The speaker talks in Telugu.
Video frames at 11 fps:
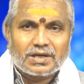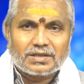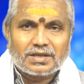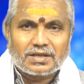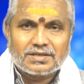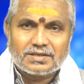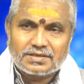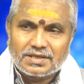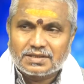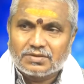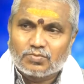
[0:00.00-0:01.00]
మార్గాన్ని నిర్ణయించారు
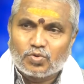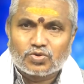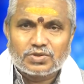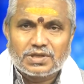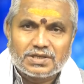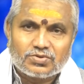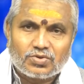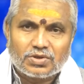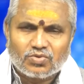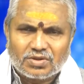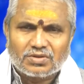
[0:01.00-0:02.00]
చేసి ముహూర్తం
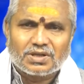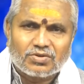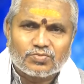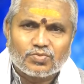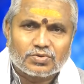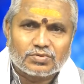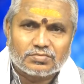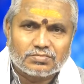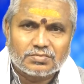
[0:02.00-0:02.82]
చేసేసుకోండి ఉన్నంత లేదు ముహూర్తం